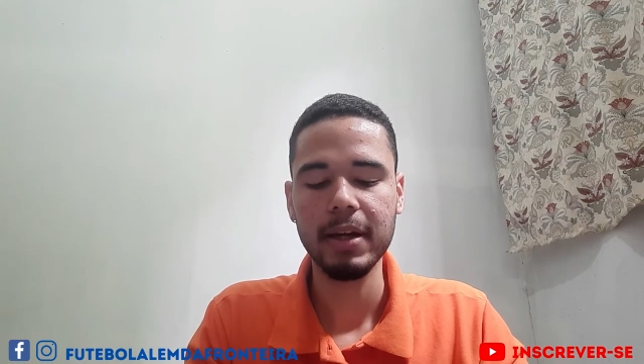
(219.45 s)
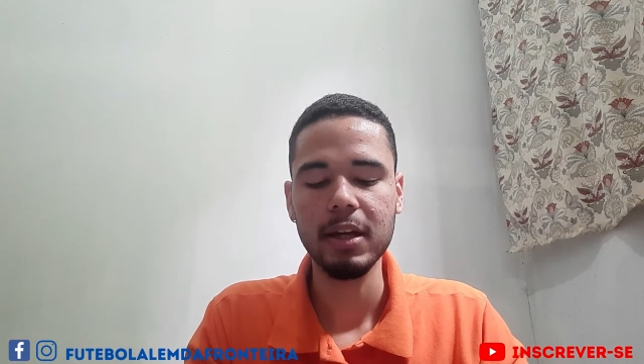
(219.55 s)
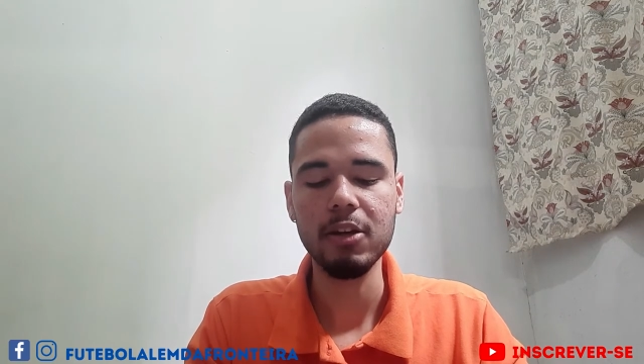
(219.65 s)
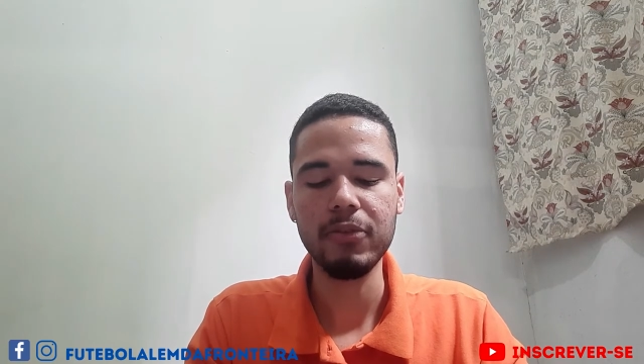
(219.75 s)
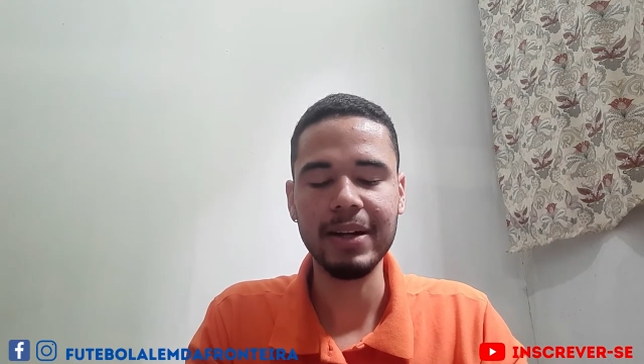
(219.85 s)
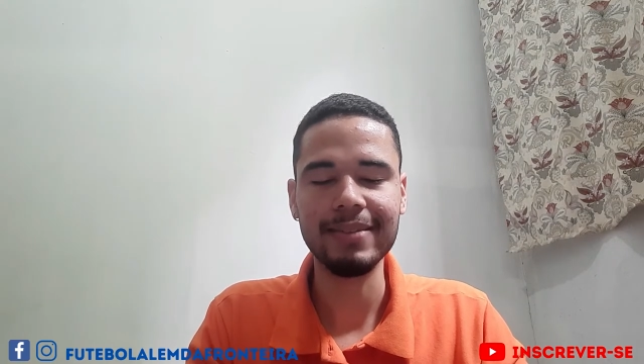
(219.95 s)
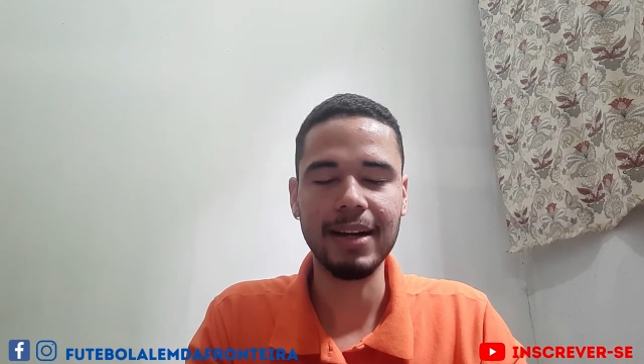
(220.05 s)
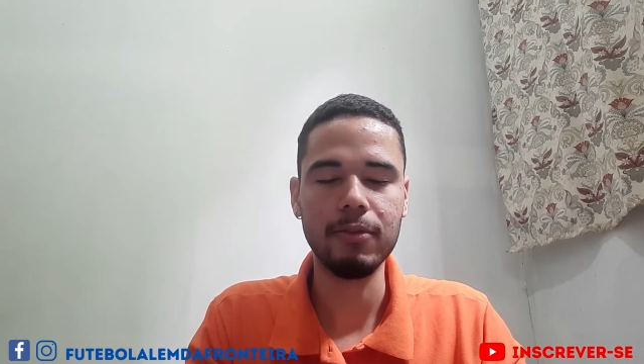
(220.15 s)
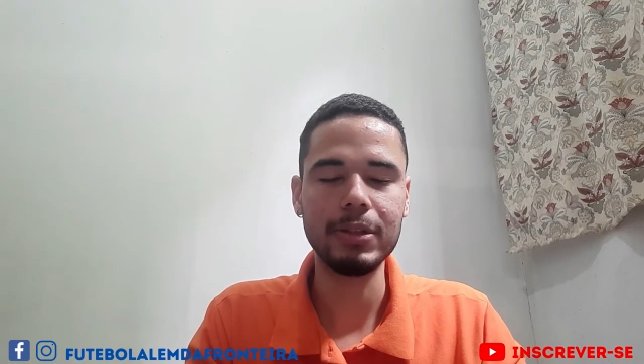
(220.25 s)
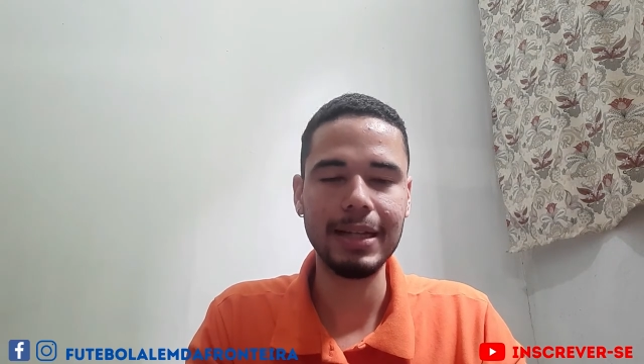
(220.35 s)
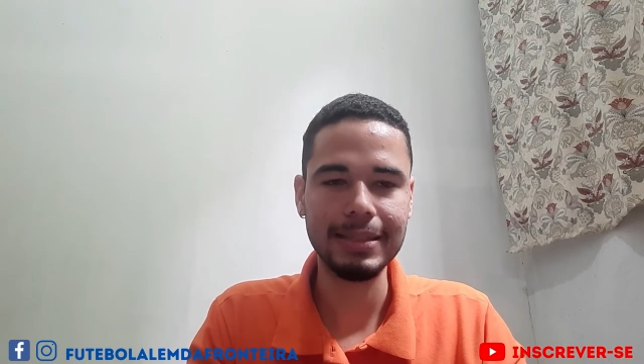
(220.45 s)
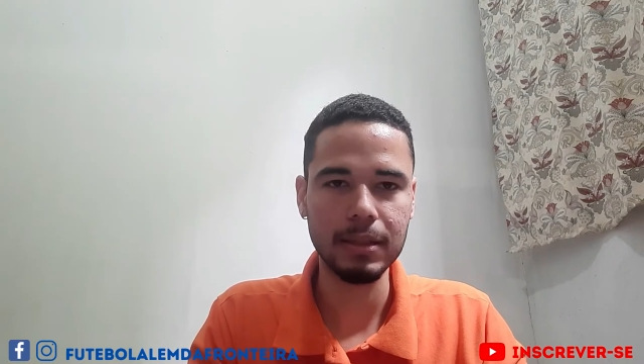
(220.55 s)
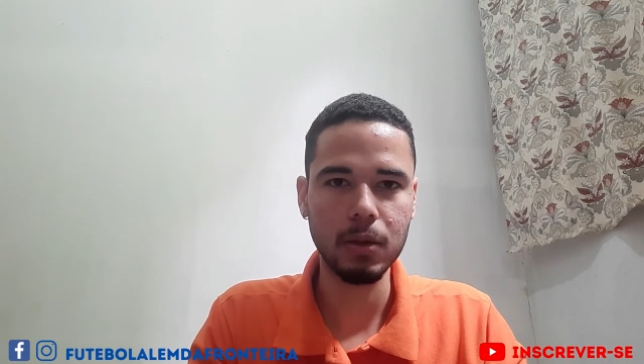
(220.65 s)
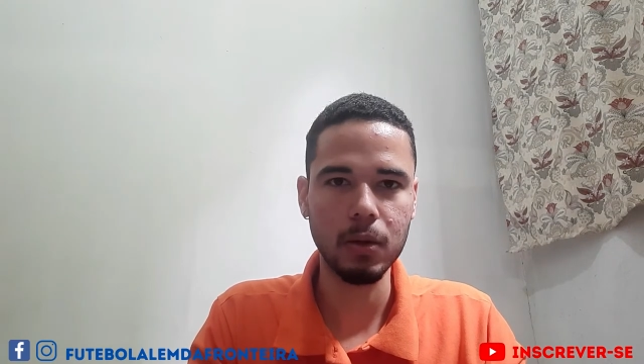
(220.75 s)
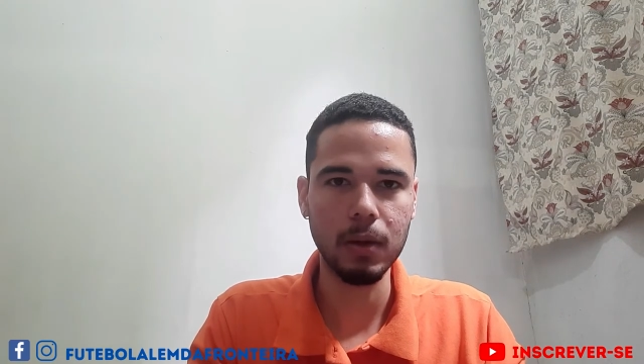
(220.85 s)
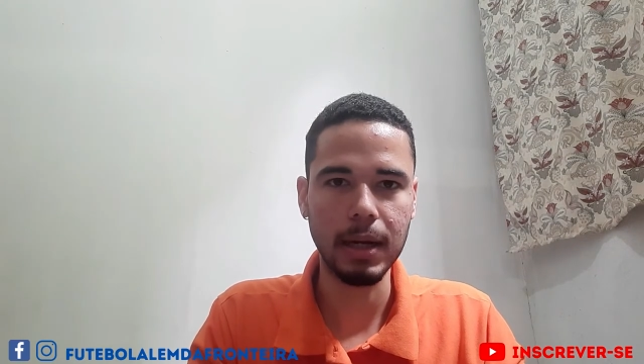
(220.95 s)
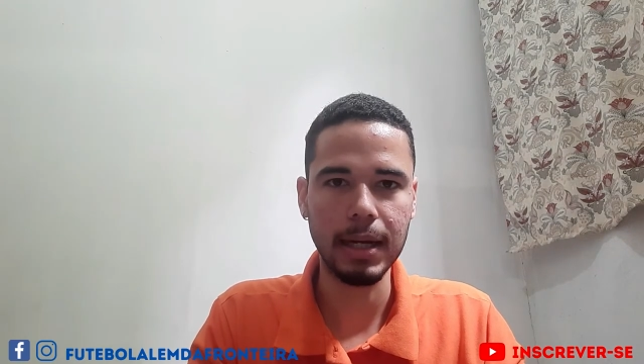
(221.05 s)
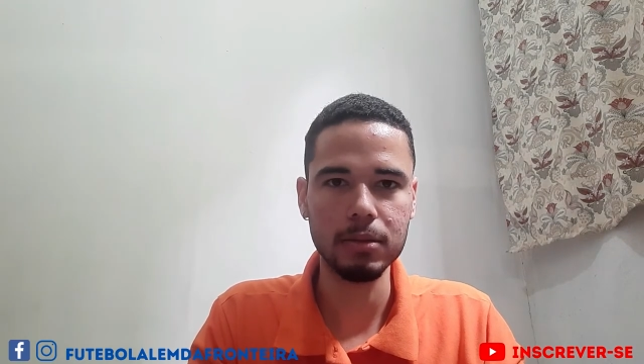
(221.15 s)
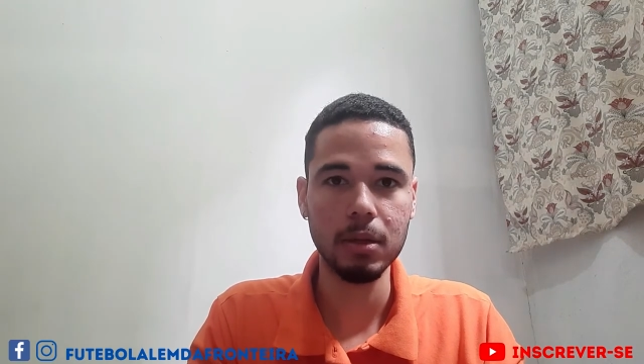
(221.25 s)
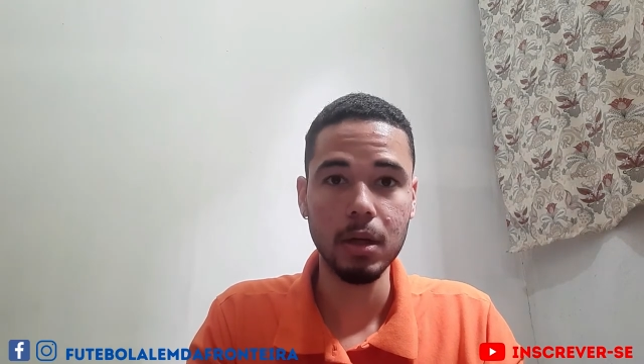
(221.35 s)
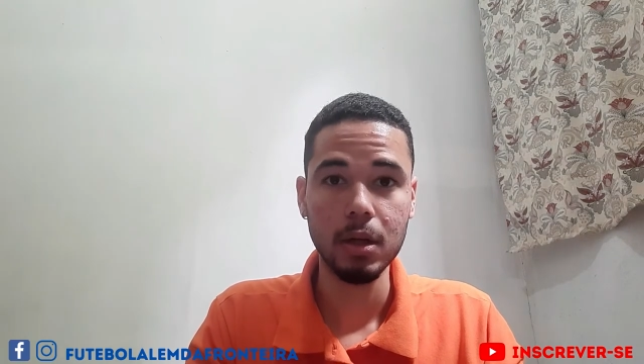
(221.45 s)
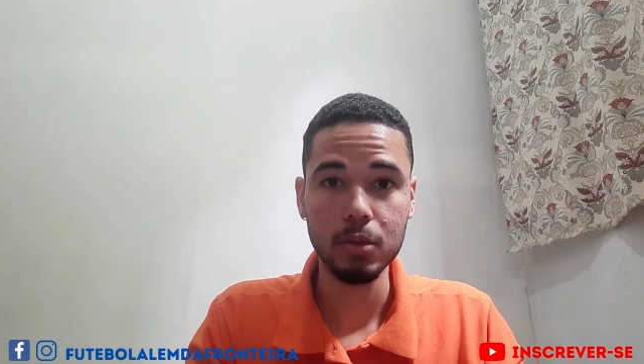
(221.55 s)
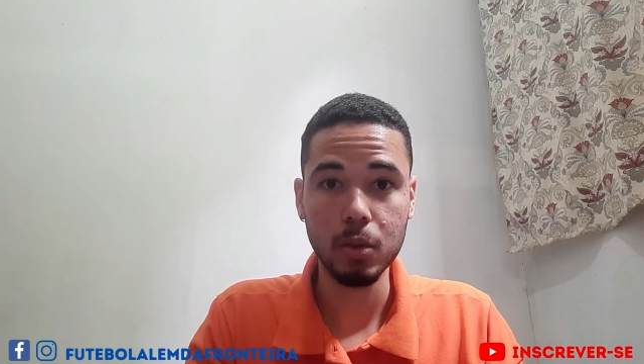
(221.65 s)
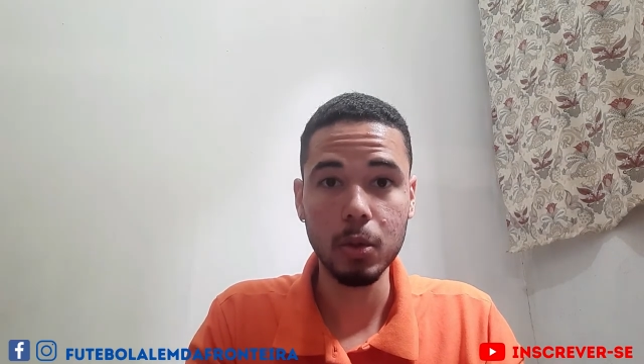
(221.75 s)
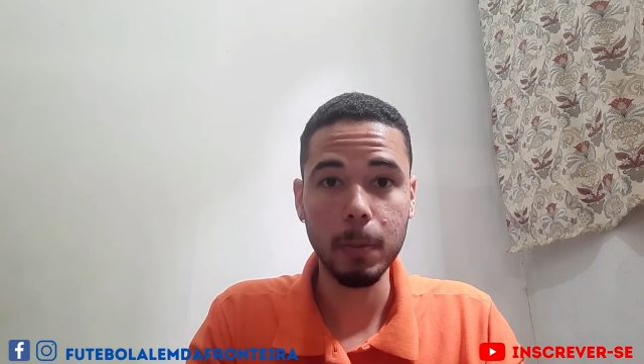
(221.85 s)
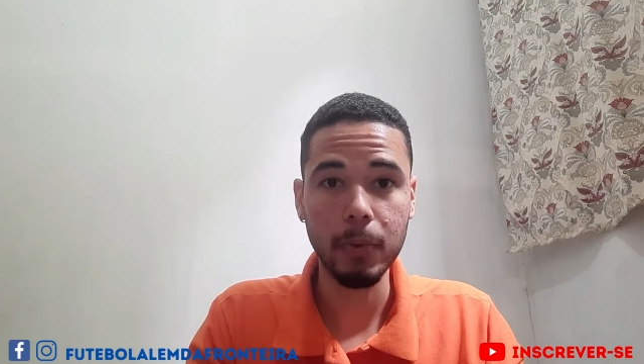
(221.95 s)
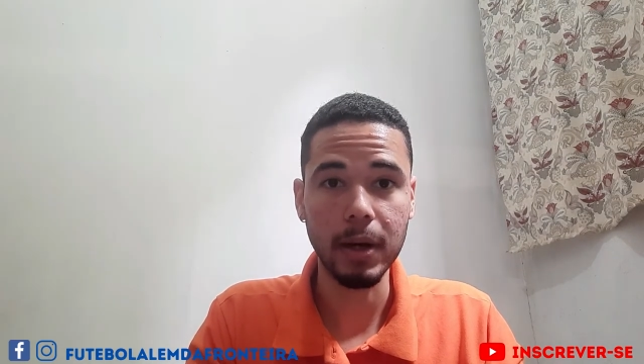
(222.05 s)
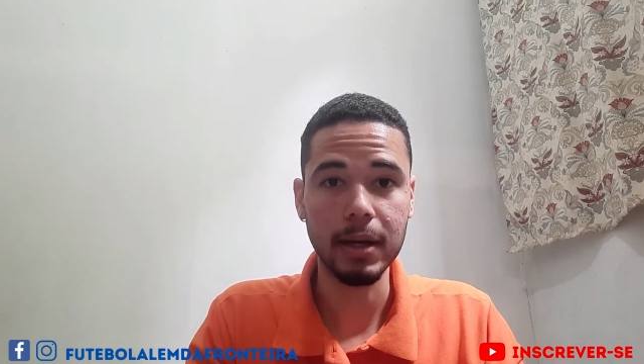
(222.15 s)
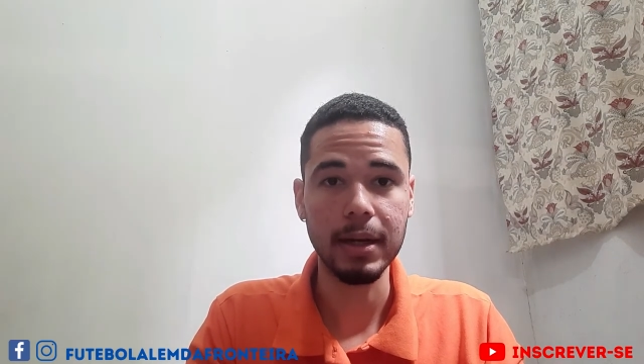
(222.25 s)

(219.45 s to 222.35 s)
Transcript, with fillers: enfrentava o terceiro colocado do grupo A.